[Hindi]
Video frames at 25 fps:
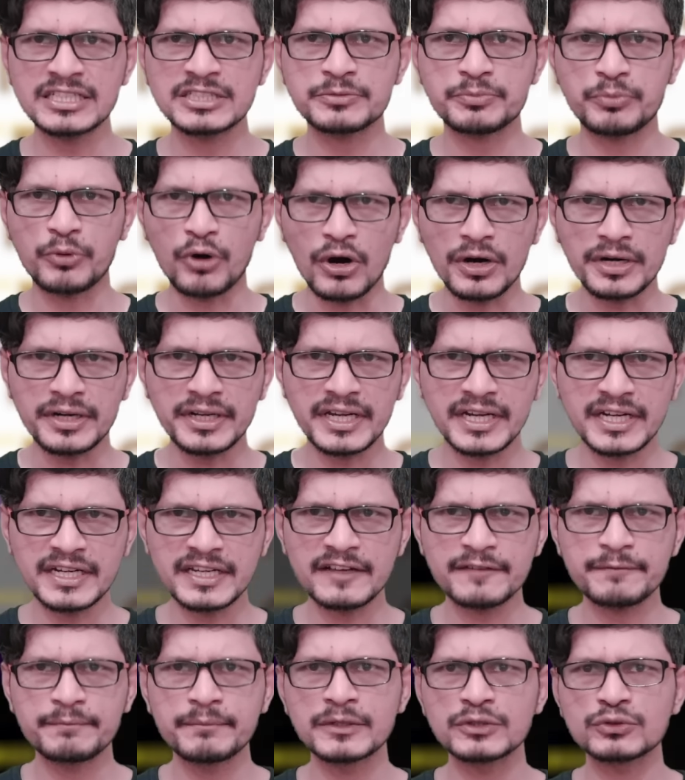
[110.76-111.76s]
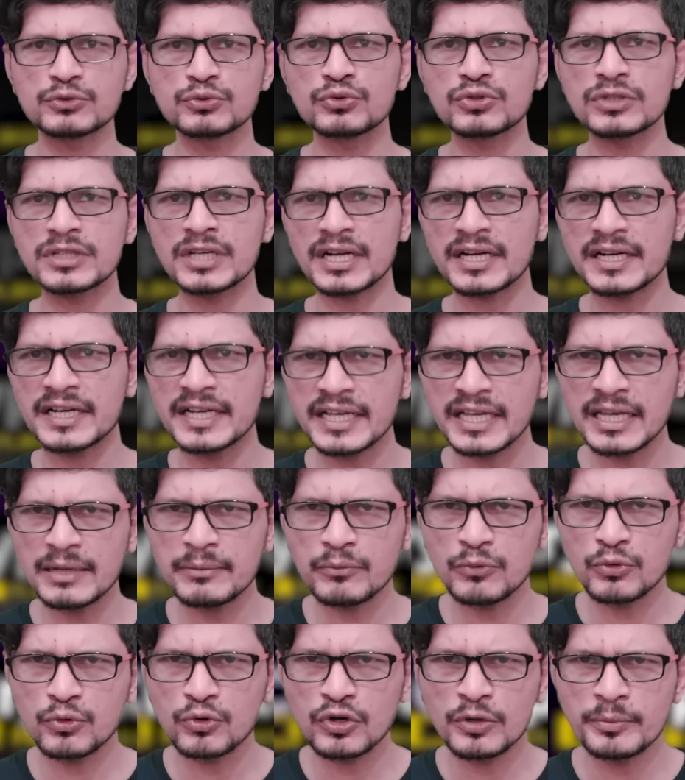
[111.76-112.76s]
की स्पॉट ईटीएफ e मंजूर करने के
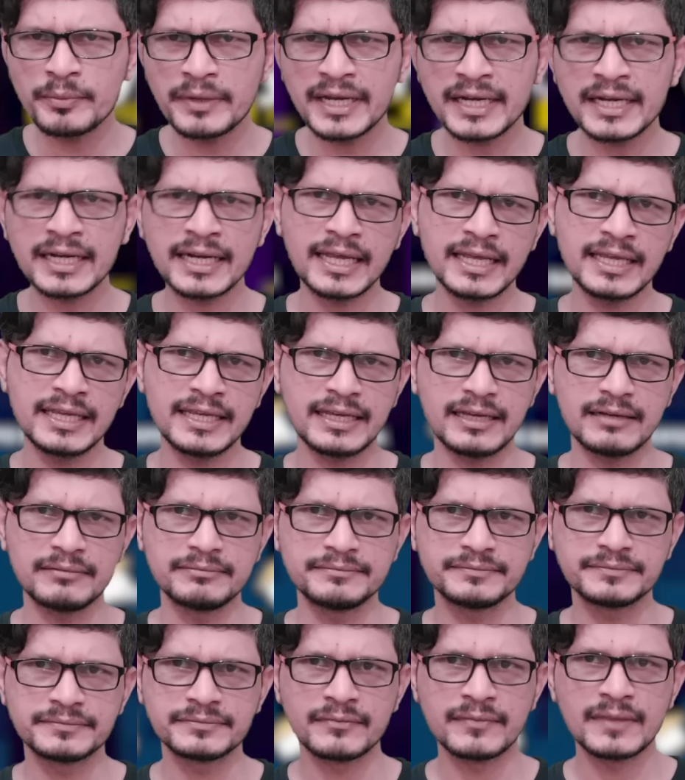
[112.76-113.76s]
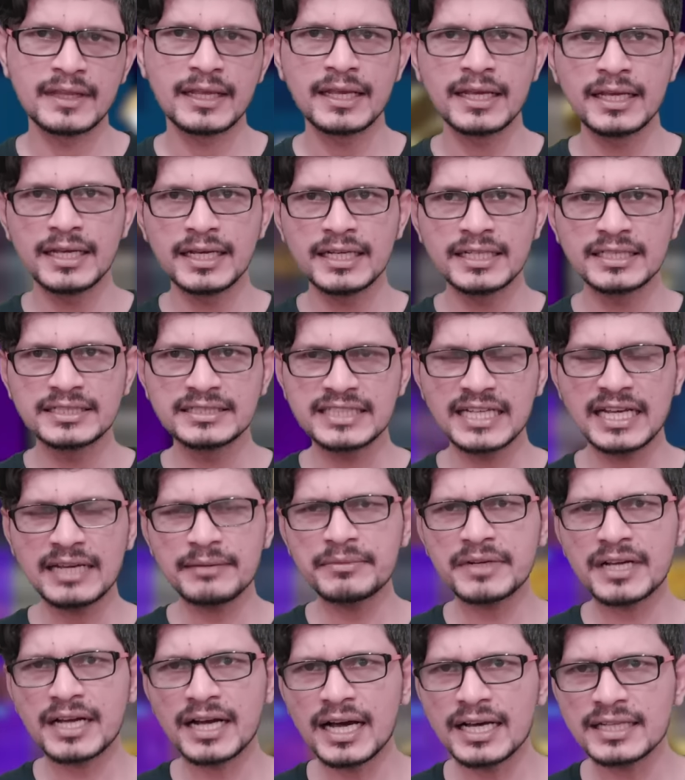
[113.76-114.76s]
मूड में नहीं है यह
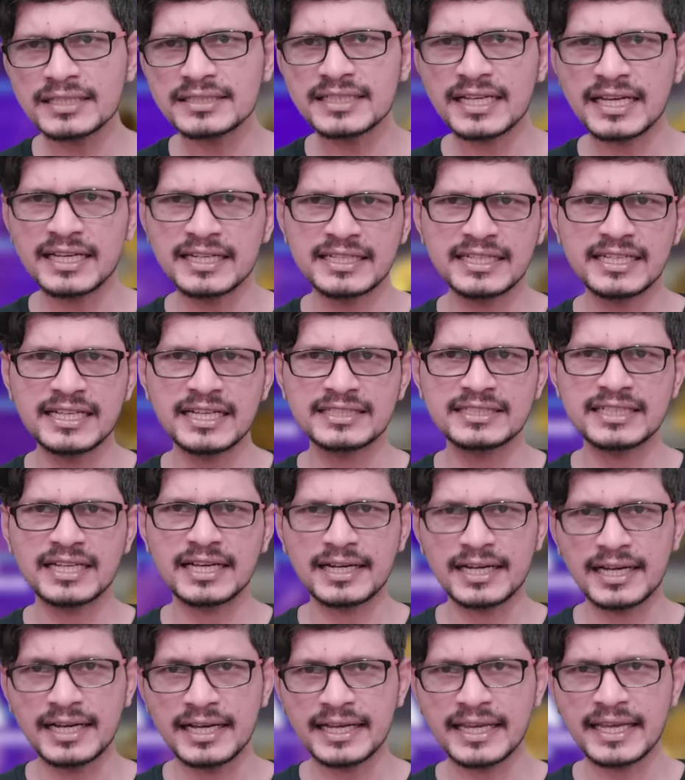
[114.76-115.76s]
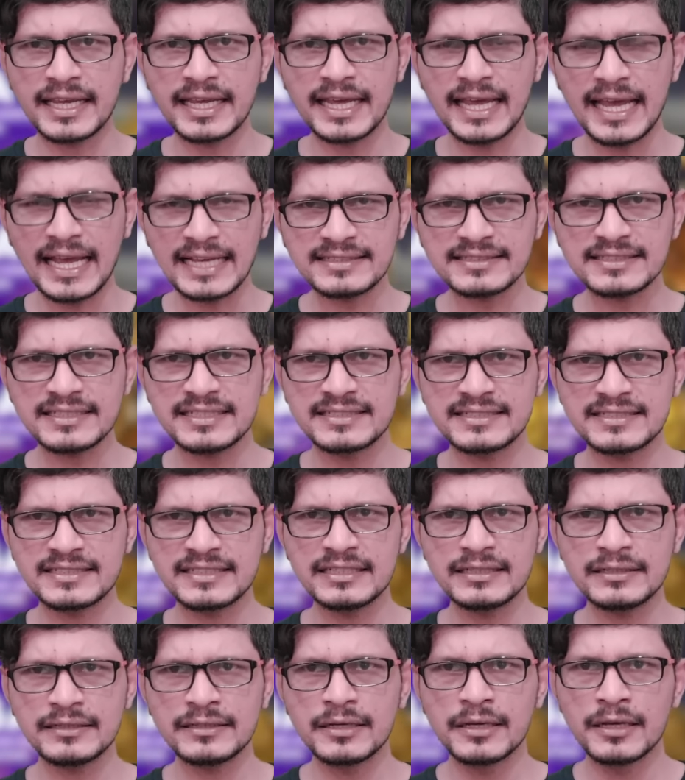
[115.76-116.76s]
इम्कान जाहिर किया जा रहा है कि
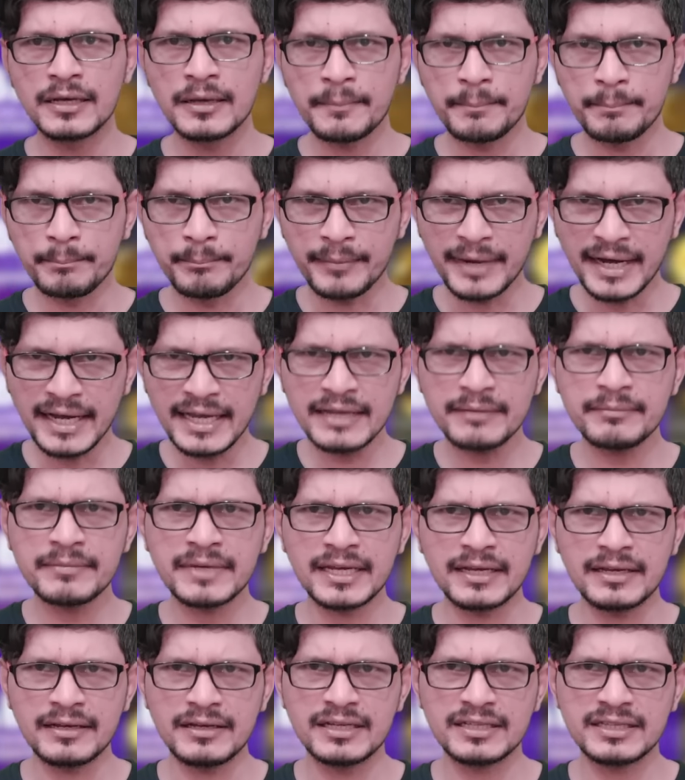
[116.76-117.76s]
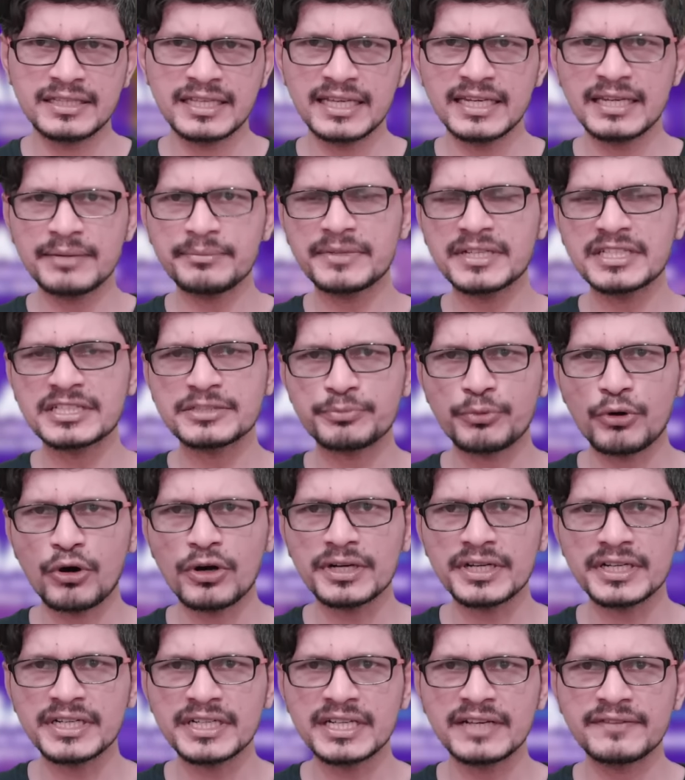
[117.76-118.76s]
एसईसी मई में इथेरियम की
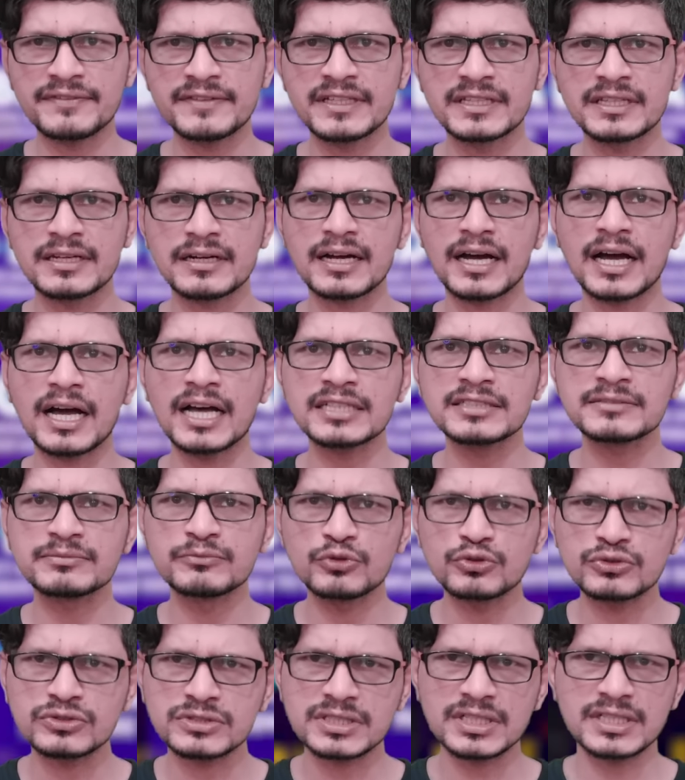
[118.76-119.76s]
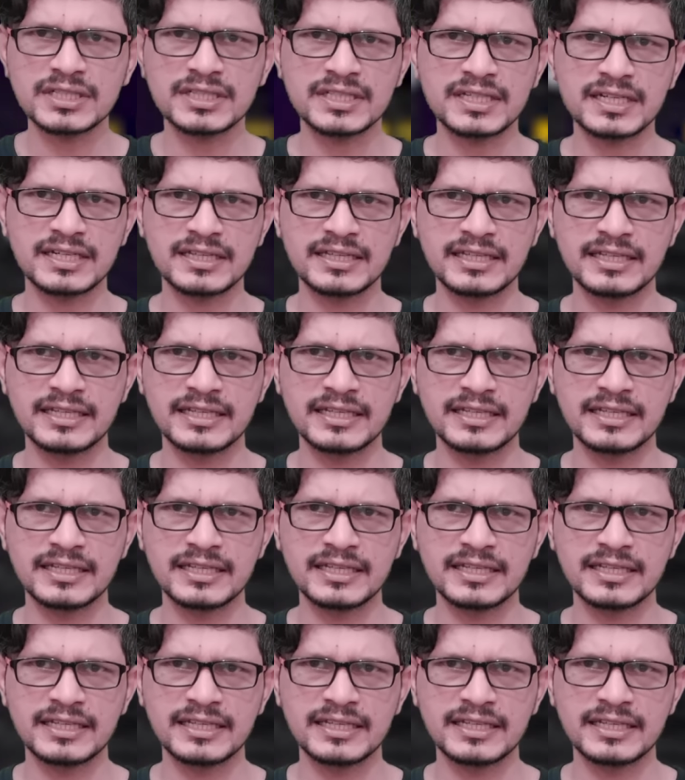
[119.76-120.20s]
स्पॉट ईटीएफ e की दरखास्त मुस्तरद कर